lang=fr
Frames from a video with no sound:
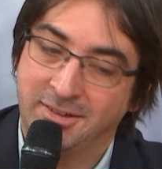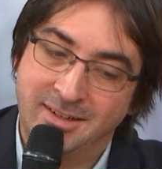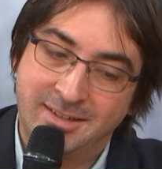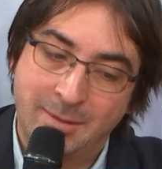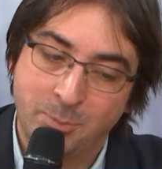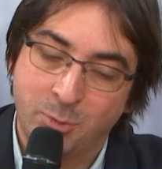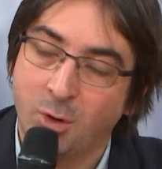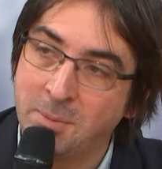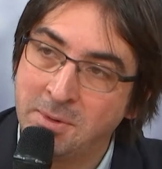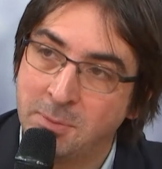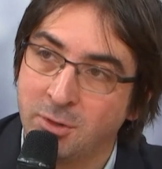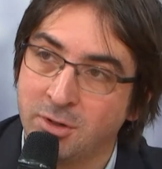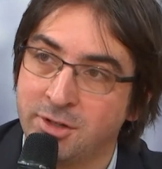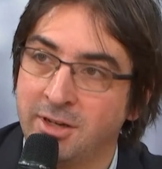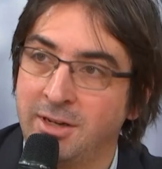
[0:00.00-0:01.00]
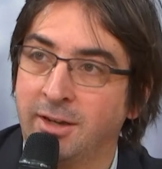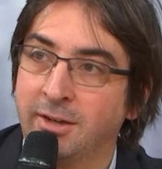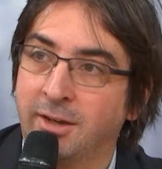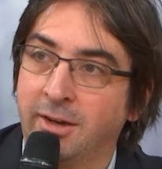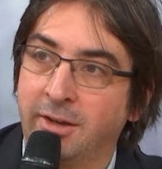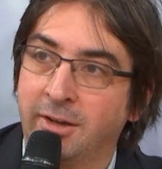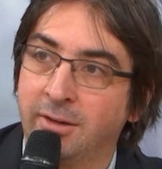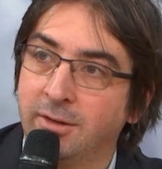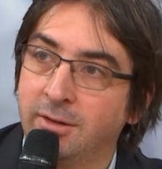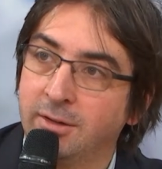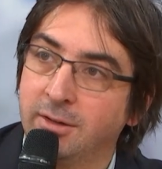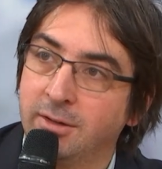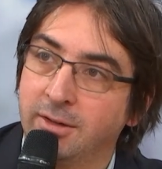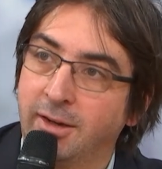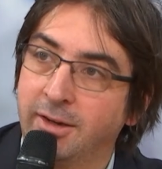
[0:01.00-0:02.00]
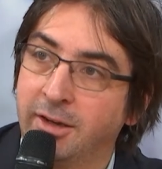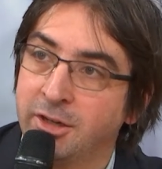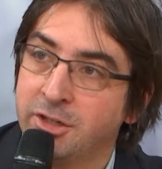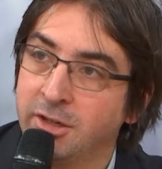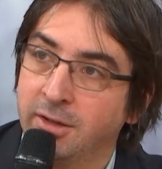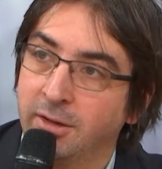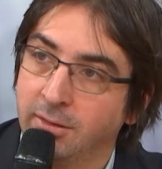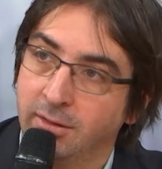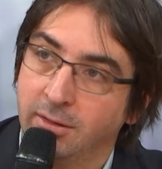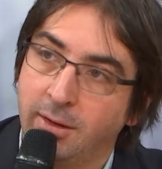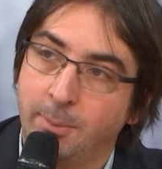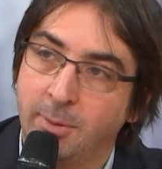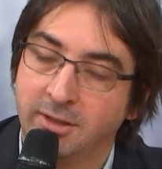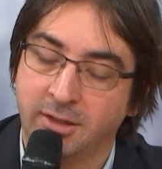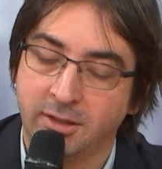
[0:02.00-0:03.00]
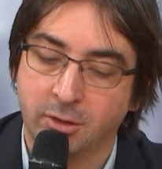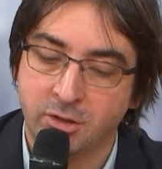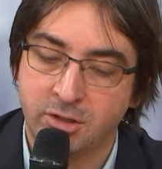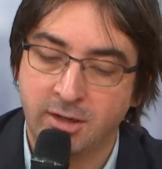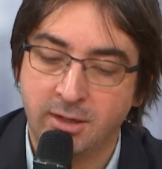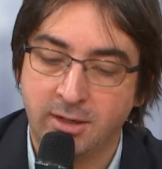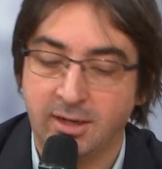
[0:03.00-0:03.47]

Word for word: Ça c'est le premier projet, la le dragage à partir d'hydrogène.